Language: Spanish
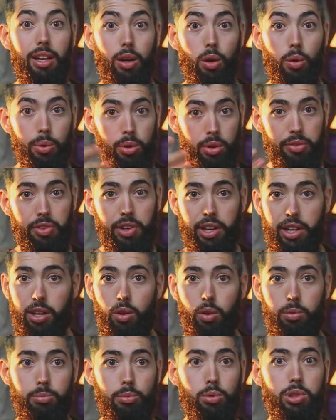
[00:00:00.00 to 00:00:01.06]
lo veo reflejado
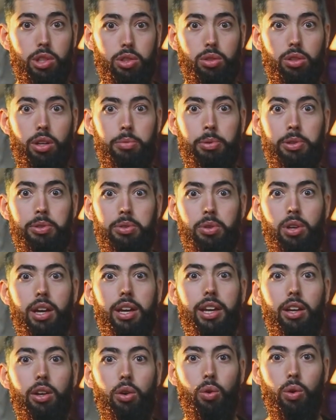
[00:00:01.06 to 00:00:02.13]
en muchas otras personas
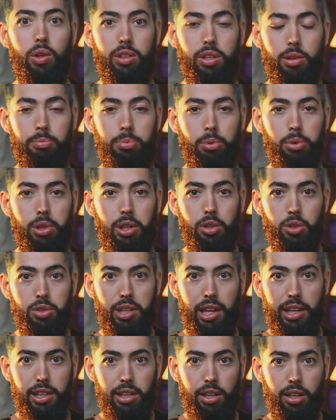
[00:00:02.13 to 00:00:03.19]
que no están pudiendo
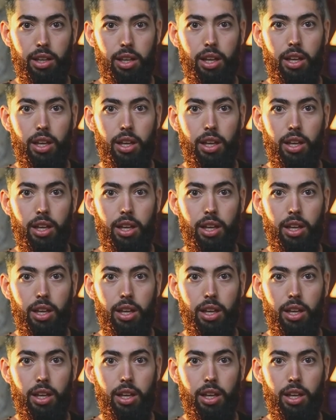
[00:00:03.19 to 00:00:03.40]
salir